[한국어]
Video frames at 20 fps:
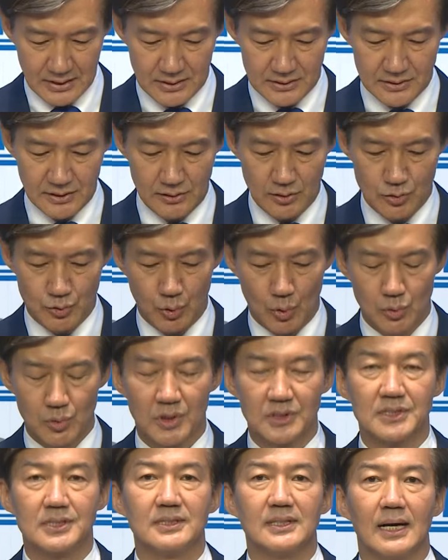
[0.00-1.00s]
저는 조국
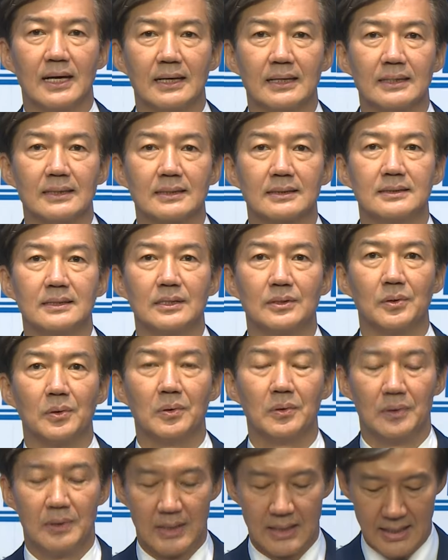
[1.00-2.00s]
혁신당
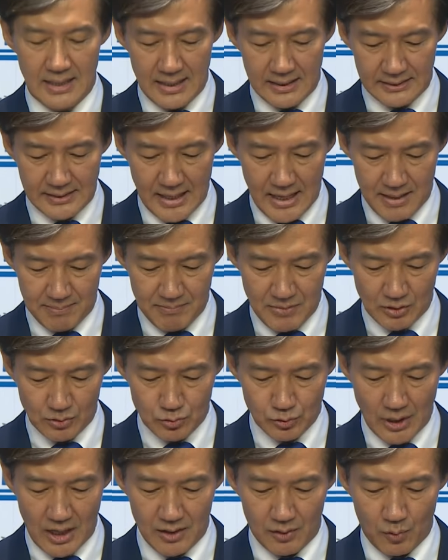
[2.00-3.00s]
그리고
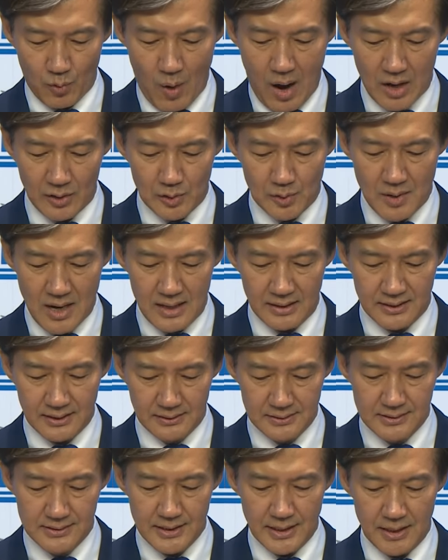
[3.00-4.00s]
대한민국의 과거와
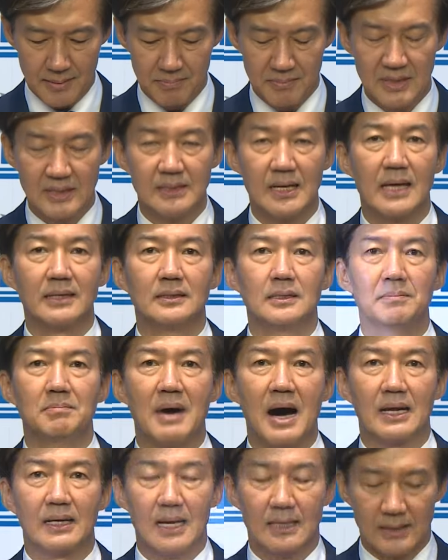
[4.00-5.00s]
현재 미래를
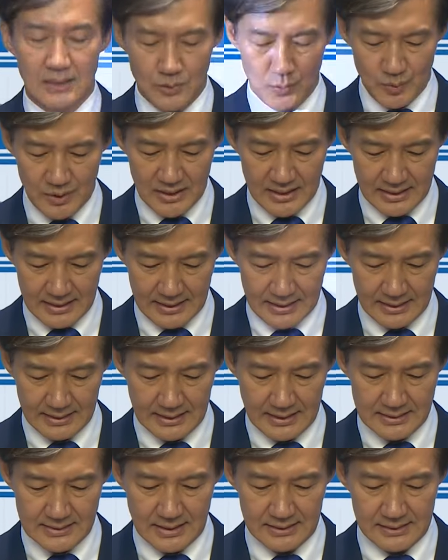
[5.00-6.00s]
말하기 위해
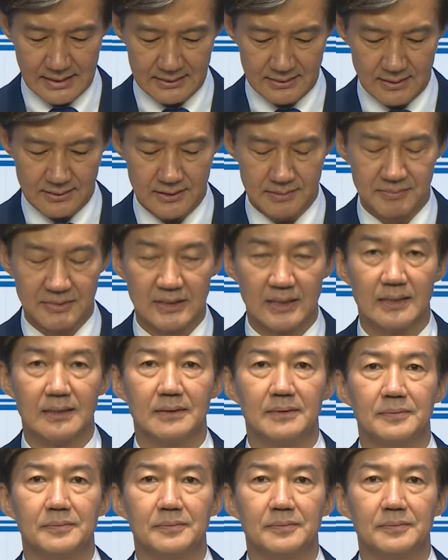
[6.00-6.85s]
이 자리에 섰습니다.